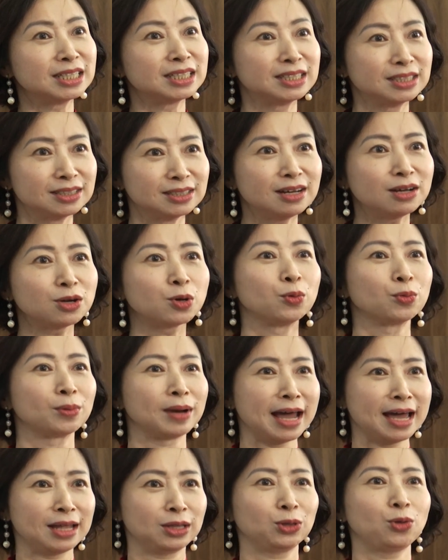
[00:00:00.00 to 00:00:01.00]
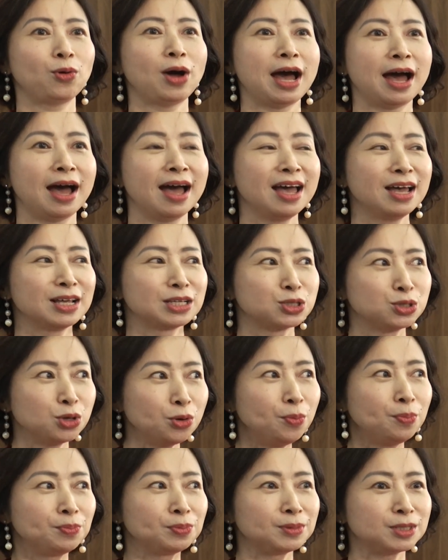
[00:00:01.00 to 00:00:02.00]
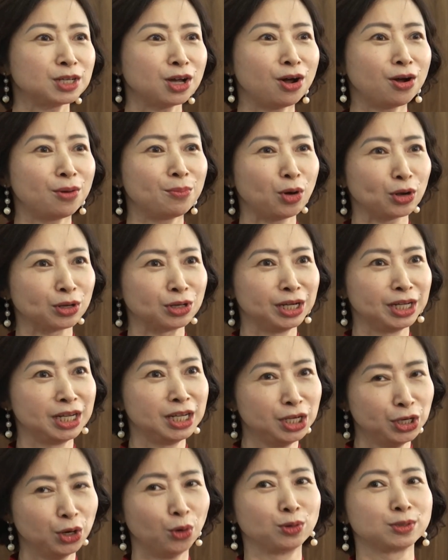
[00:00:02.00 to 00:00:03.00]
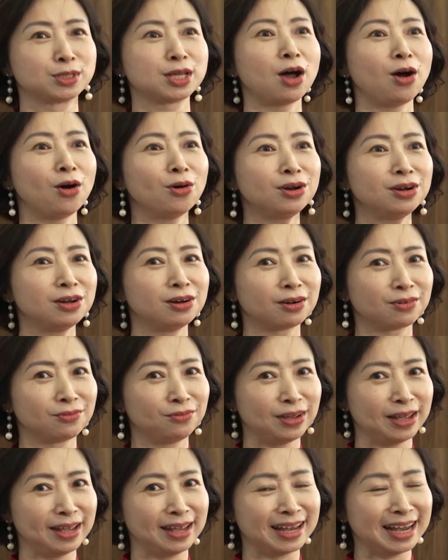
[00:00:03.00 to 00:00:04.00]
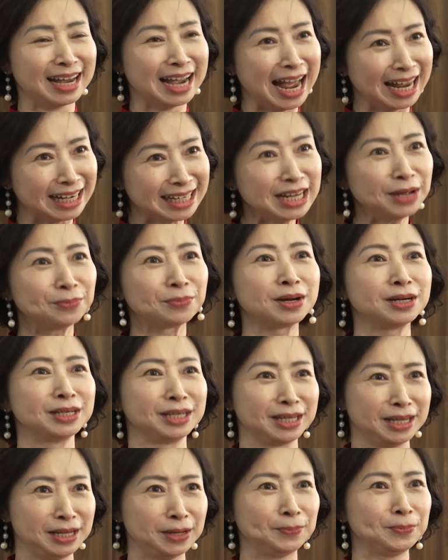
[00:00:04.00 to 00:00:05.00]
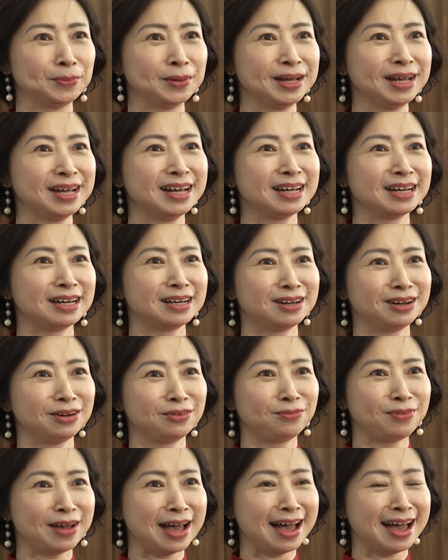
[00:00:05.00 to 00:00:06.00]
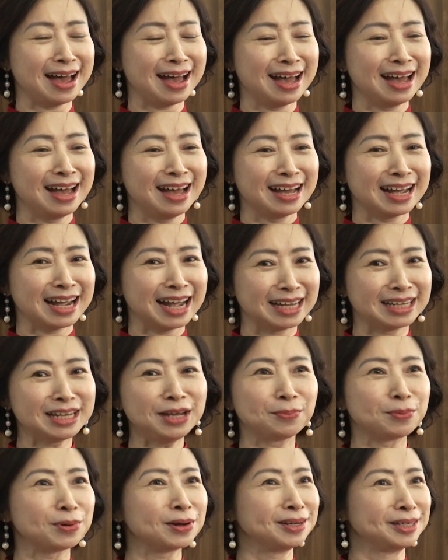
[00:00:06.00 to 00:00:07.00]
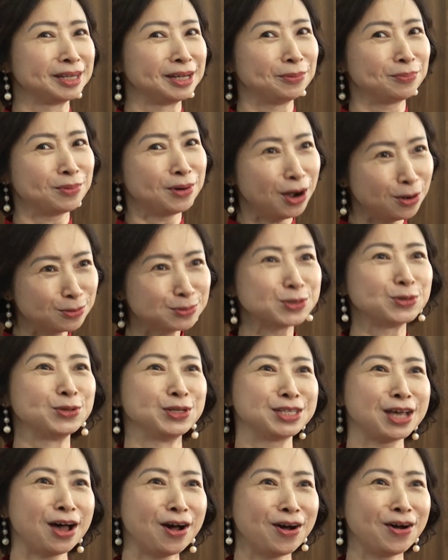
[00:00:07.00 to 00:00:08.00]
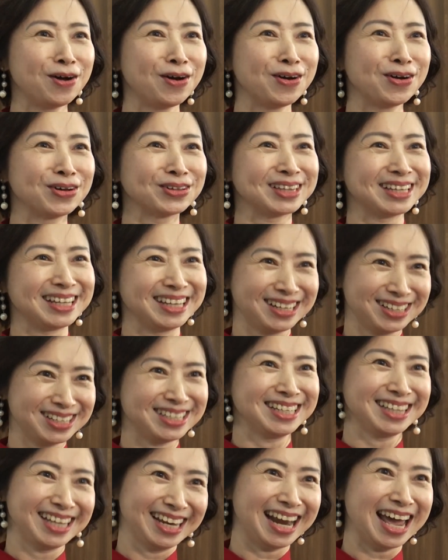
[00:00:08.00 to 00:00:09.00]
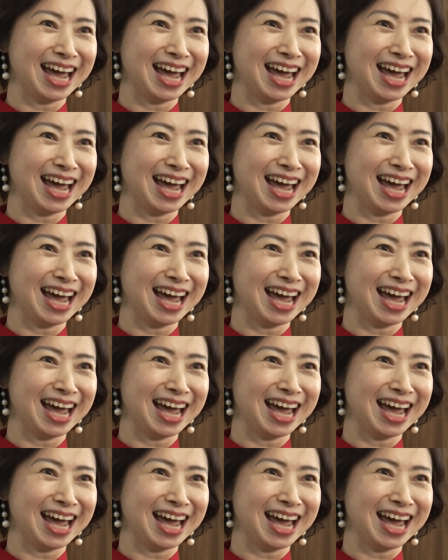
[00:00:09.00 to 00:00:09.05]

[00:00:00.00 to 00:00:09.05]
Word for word: hơn nữa cùng lan tỏa giúp cho mọi người hiểu rõ được về khái niệm khởi nghiệp và khái niệm khởi nghiệp không rủi ro thì là như thế